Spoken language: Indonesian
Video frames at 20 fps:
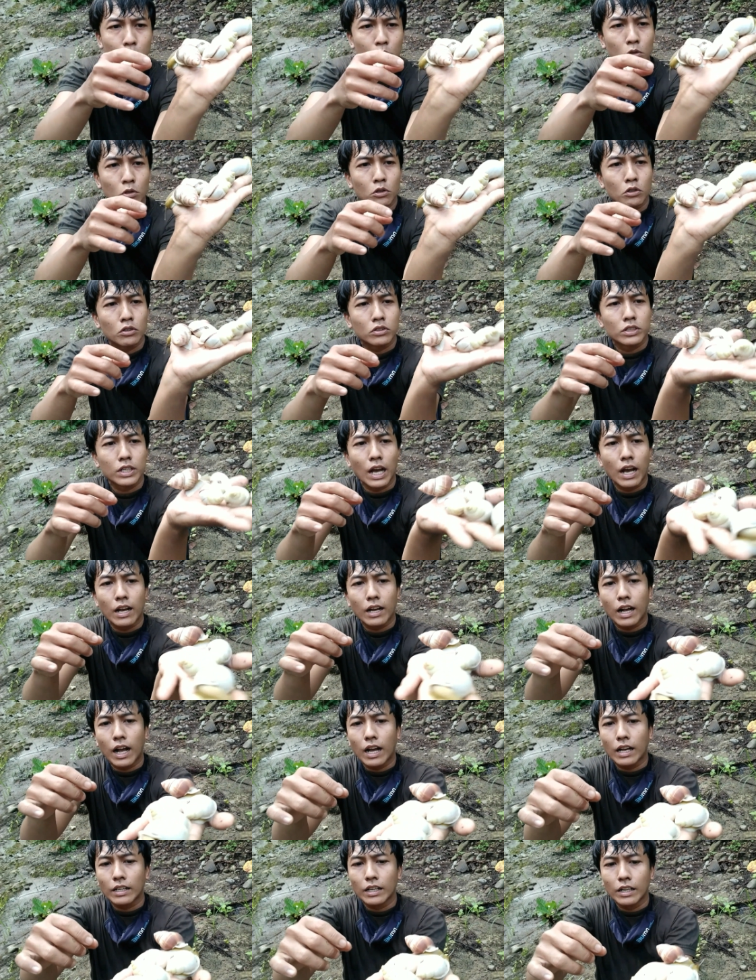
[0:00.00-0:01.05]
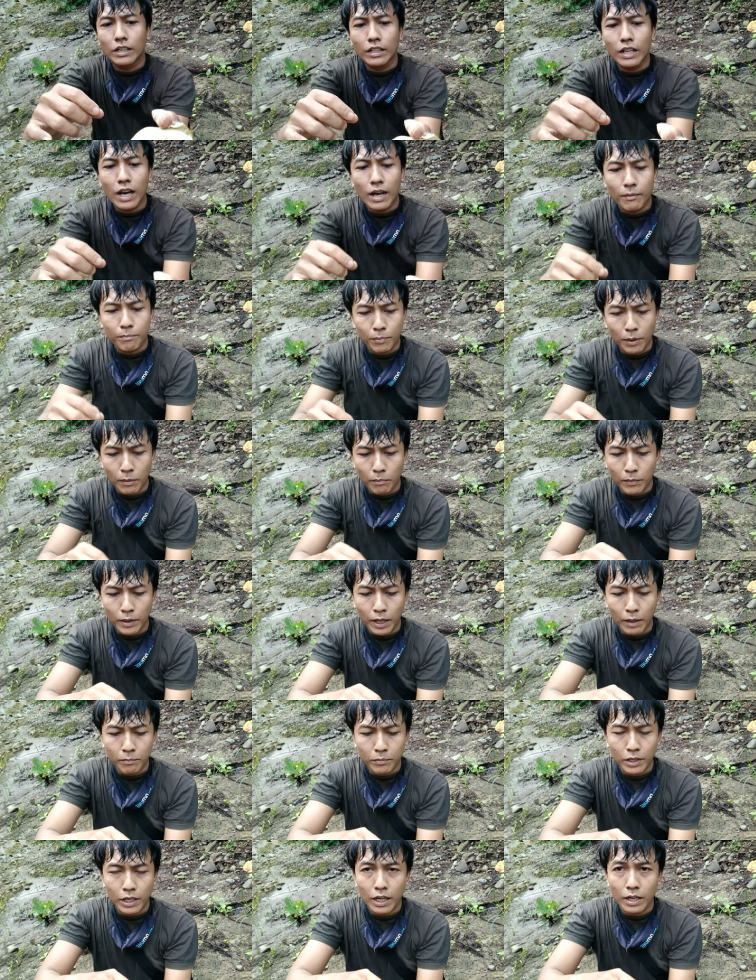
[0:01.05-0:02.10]
bentuk cangkangnya ini hampir
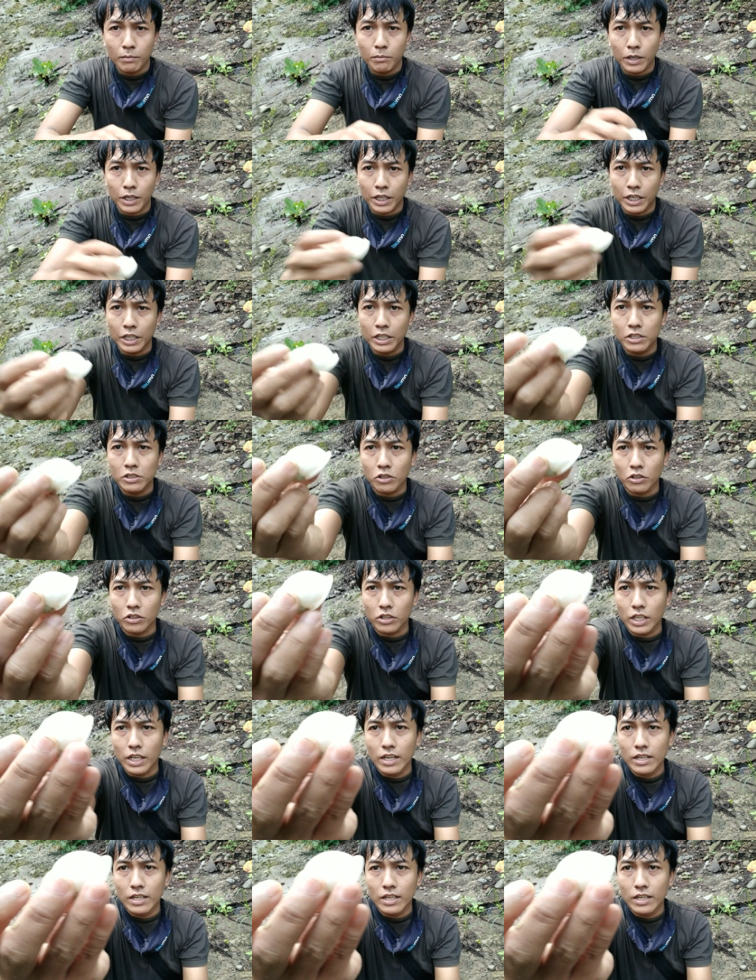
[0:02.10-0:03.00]
mirip dengan bekicot